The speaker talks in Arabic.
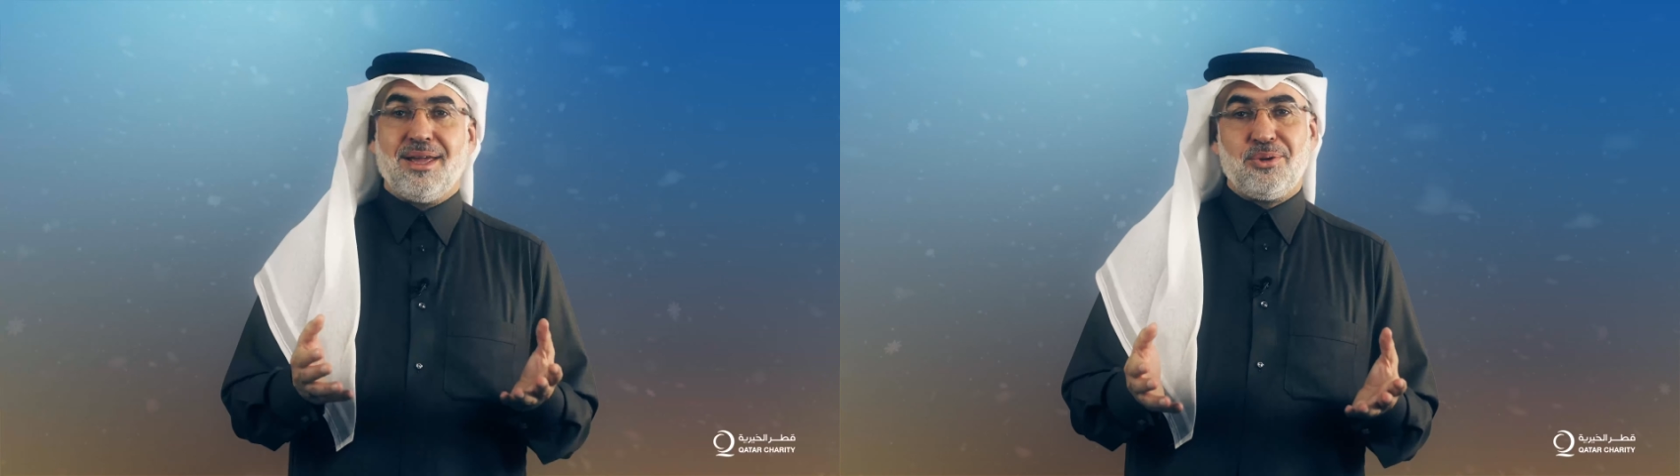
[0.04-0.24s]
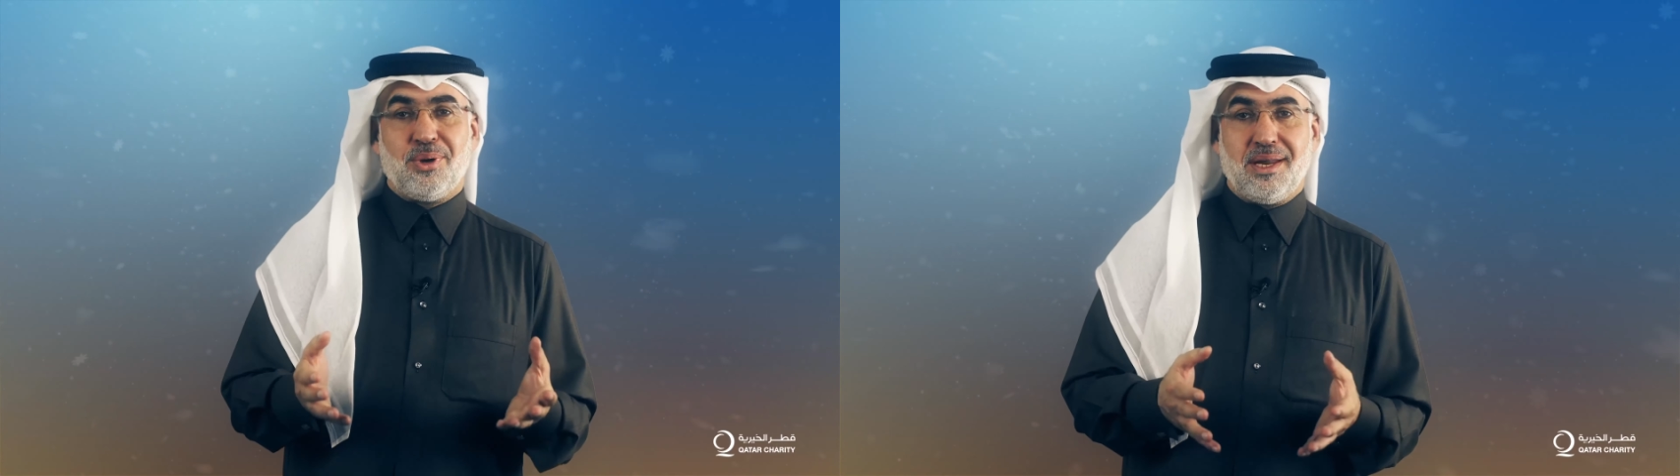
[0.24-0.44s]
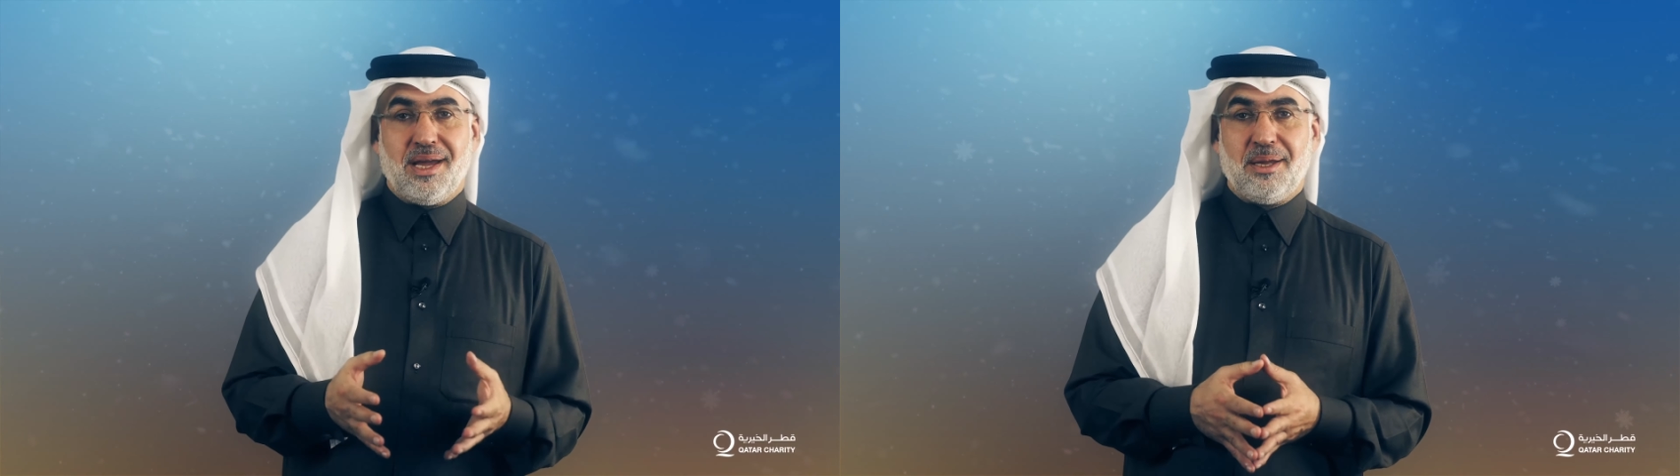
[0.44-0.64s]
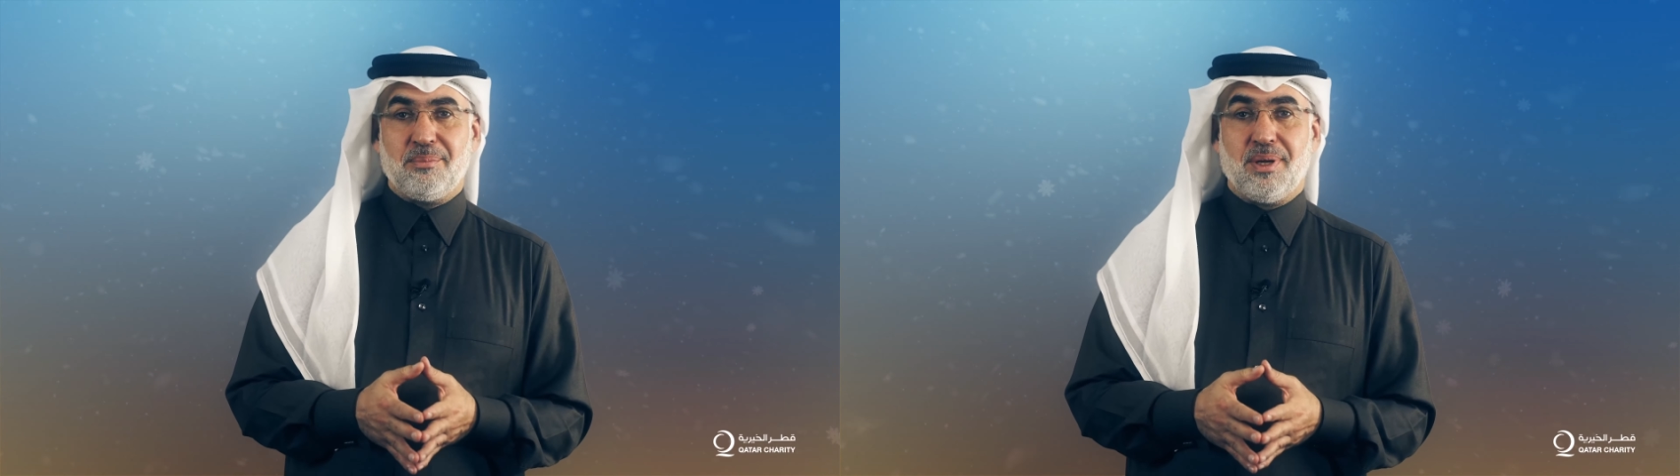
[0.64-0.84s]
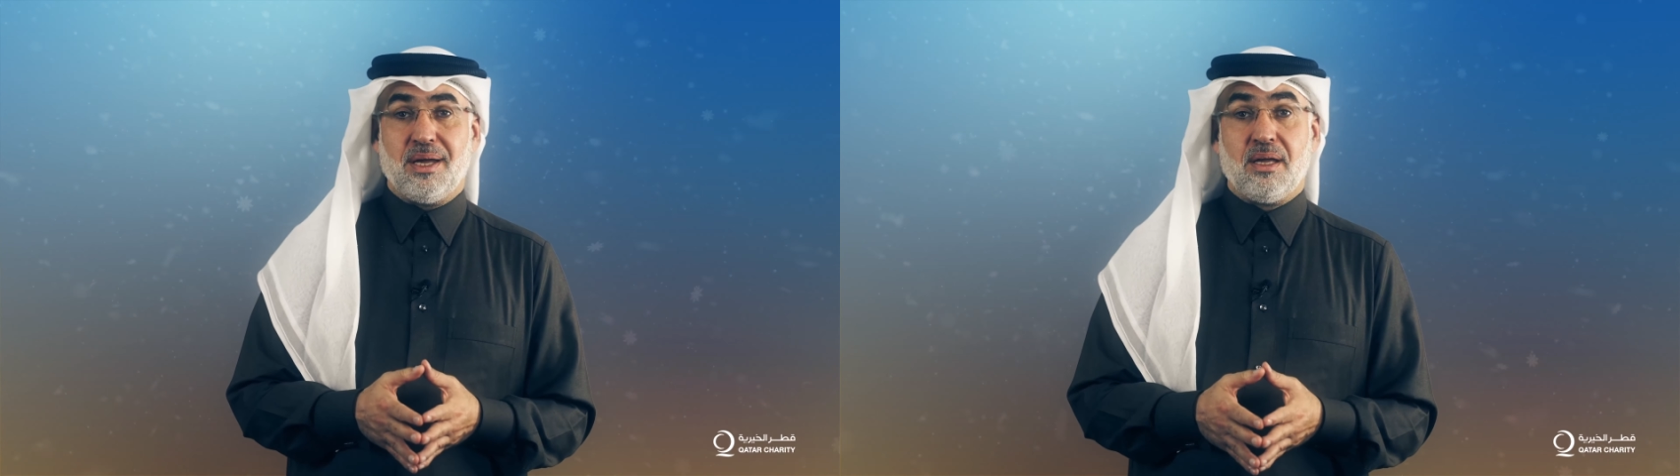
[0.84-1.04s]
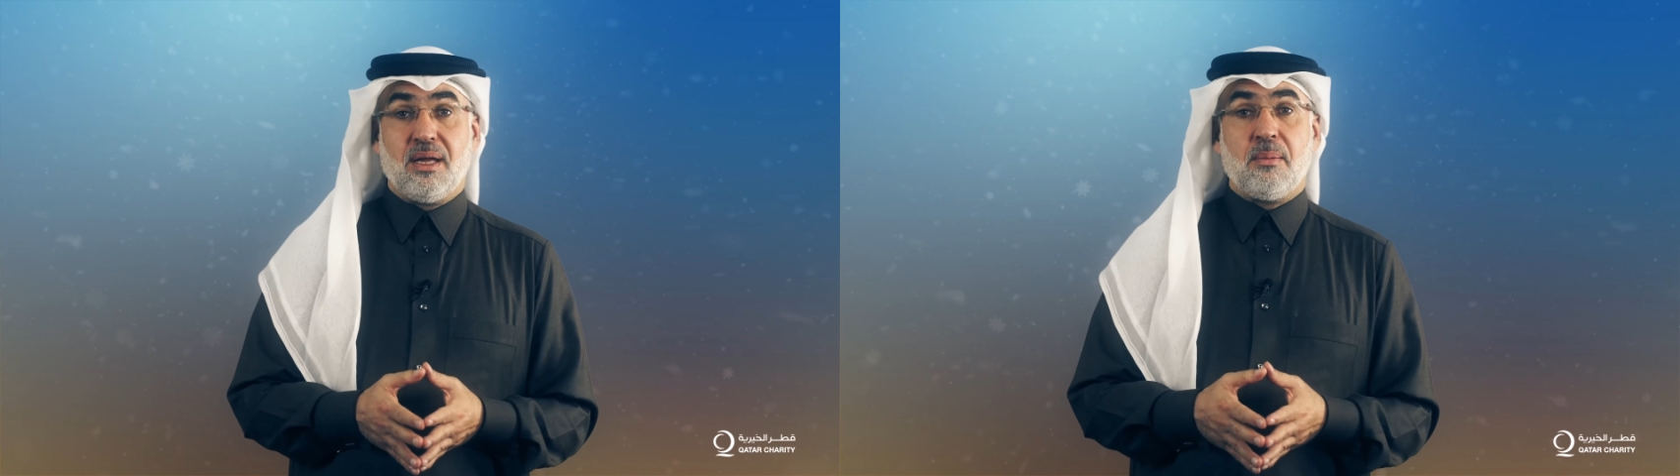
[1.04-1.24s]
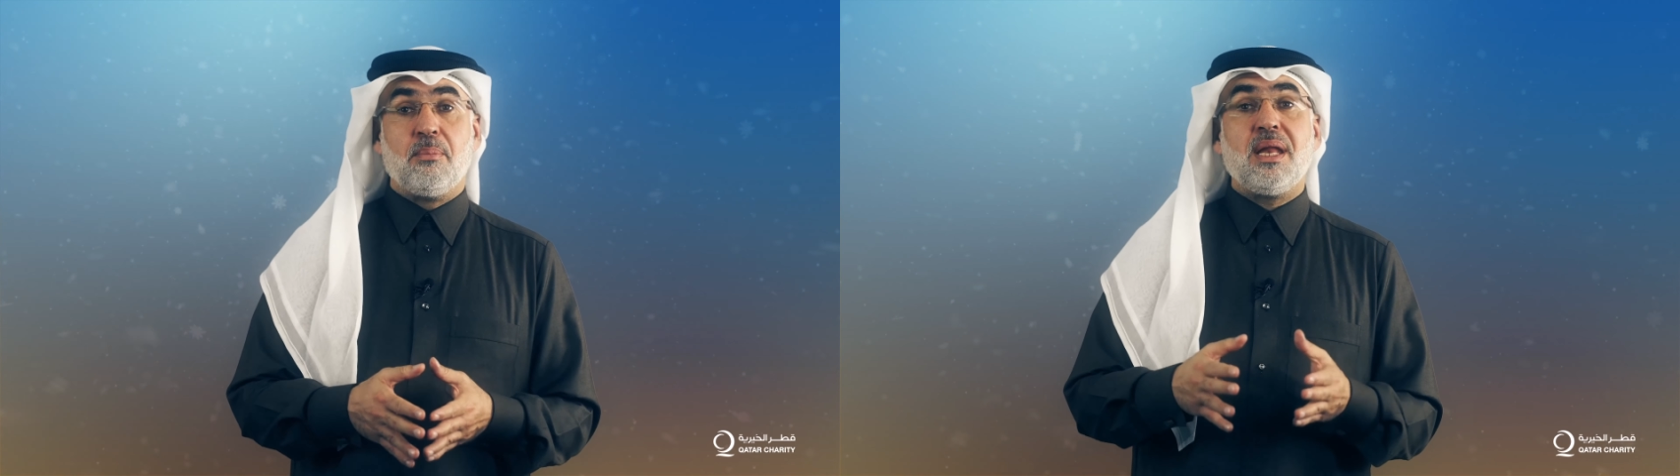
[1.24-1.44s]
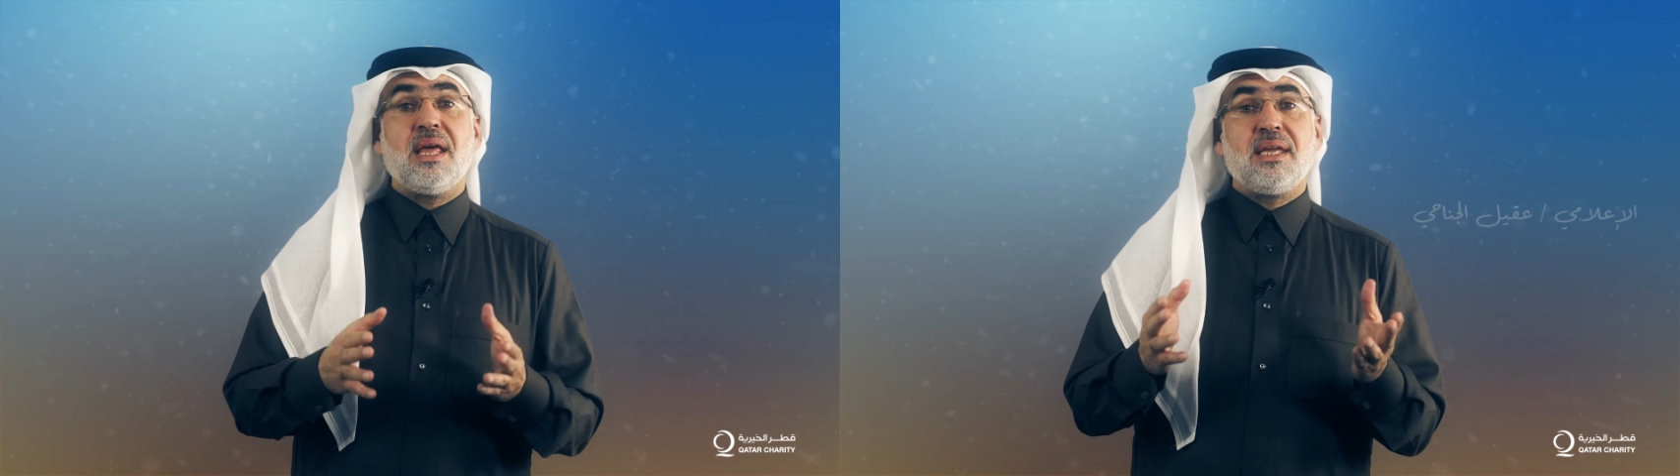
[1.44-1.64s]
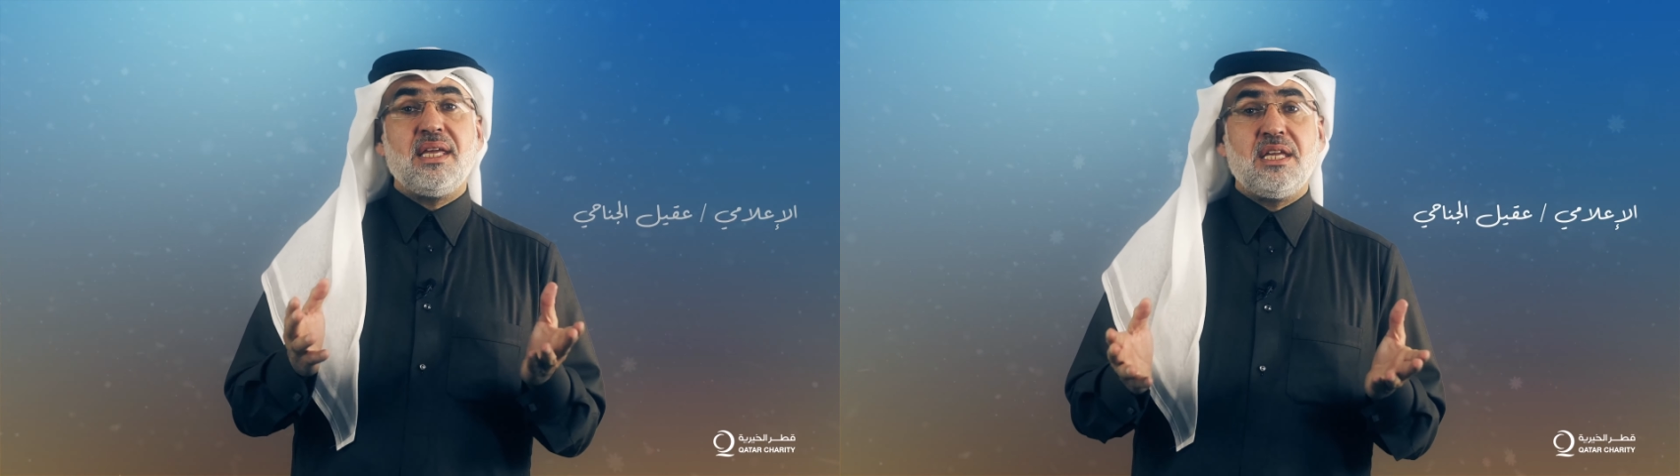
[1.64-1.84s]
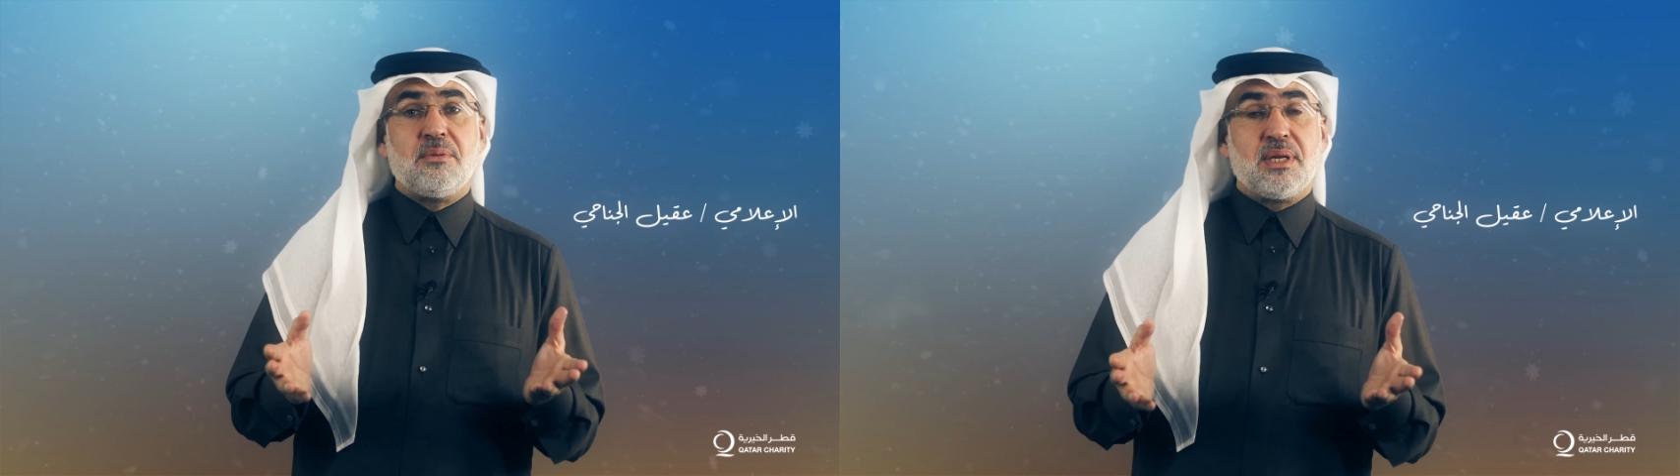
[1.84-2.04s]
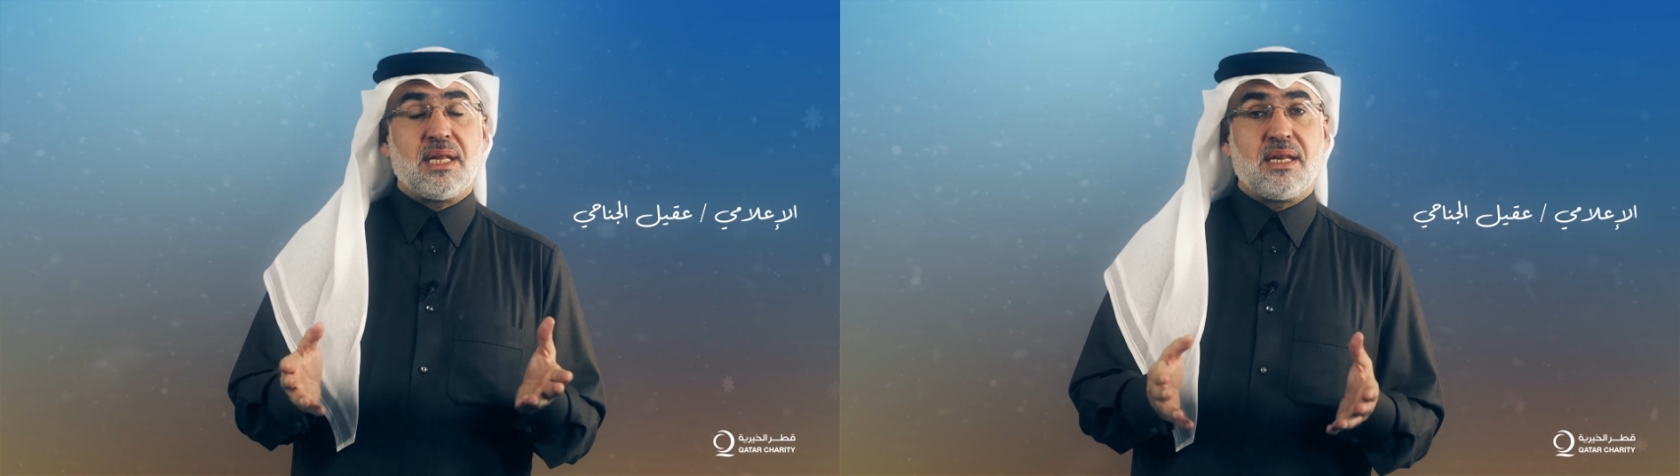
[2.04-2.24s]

أيها الأحبة ملايين من